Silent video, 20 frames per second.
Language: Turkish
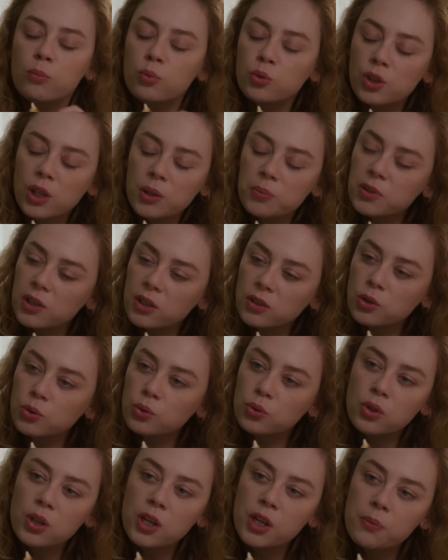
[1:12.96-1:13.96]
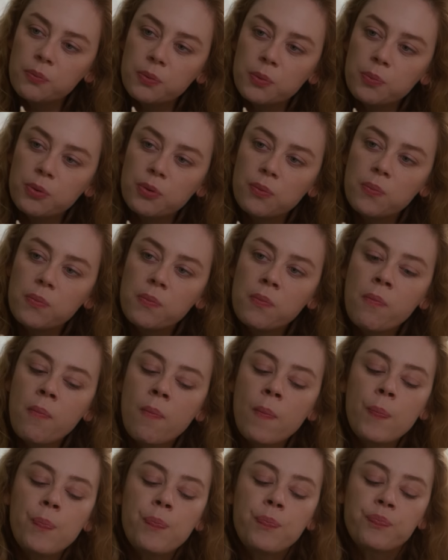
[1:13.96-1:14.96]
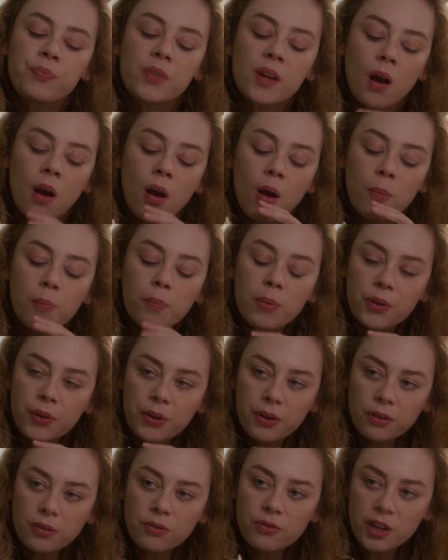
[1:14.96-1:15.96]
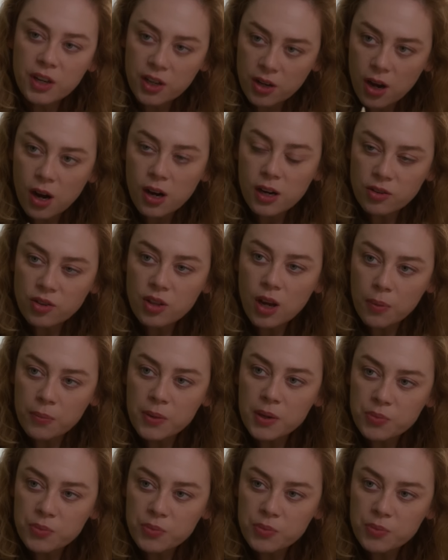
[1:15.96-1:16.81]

bunlar bir katakulle yapıp bana vekaletname